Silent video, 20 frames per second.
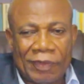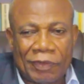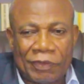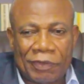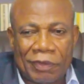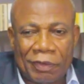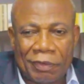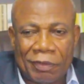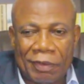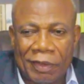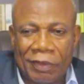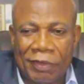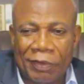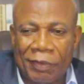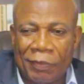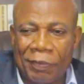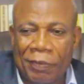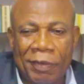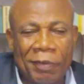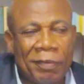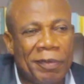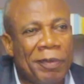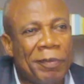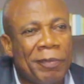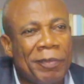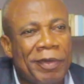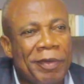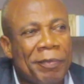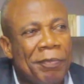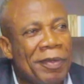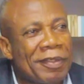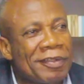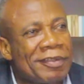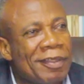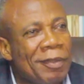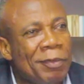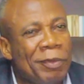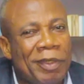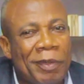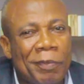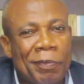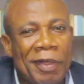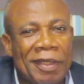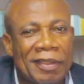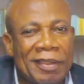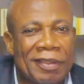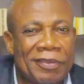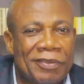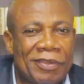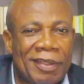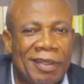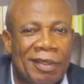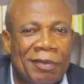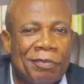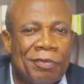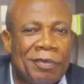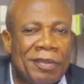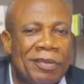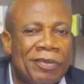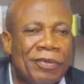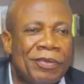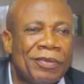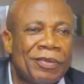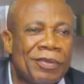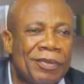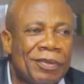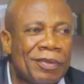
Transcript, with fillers: je crois que le problème n'est pas celui de partager l'avis de,